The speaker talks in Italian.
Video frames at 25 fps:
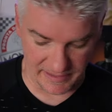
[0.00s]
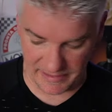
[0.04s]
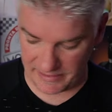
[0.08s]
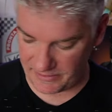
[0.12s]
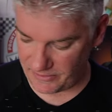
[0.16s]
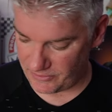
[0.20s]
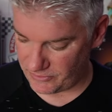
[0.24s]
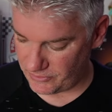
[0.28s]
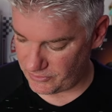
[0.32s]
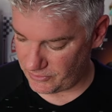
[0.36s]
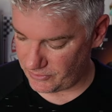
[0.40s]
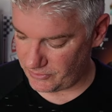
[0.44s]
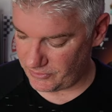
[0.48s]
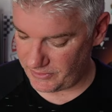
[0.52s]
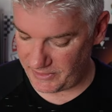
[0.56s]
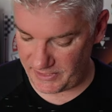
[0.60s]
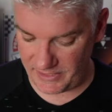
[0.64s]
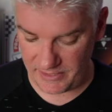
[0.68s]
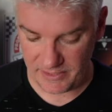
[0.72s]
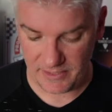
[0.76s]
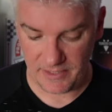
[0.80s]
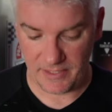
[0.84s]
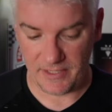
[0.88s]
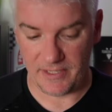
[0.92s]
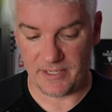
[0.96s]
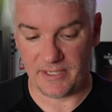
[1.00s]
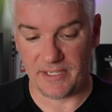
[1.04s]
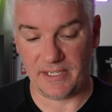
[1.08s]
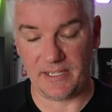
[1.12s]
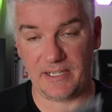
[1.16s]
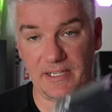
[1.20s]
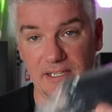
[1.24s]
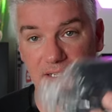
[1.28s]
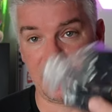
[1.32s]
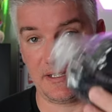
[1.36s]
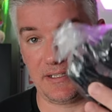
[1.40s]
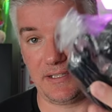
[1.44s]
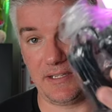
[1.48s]
cartone,
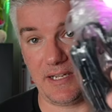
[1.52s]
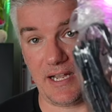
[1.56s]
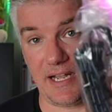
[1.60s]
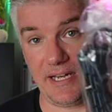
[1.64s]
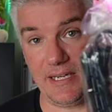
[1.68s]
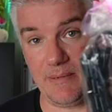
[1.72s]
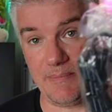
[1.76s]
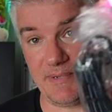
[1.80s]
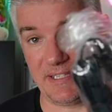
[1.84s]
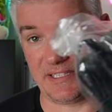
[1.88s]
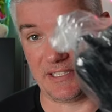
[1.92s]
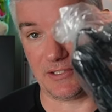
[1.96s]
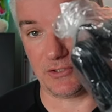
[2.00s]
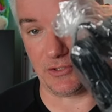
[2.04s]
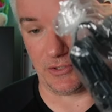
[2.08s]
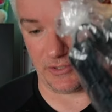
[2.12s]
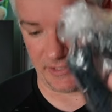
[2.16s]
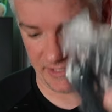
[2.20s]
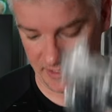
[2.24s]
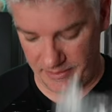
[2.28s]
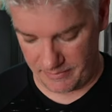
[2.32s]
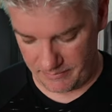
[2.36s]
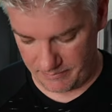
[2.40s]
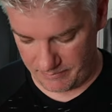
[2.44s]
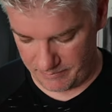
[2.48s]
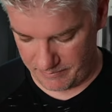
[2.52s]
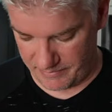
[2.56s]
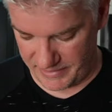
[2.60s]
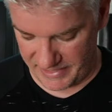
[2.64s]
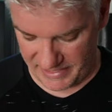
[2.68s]
alimentatore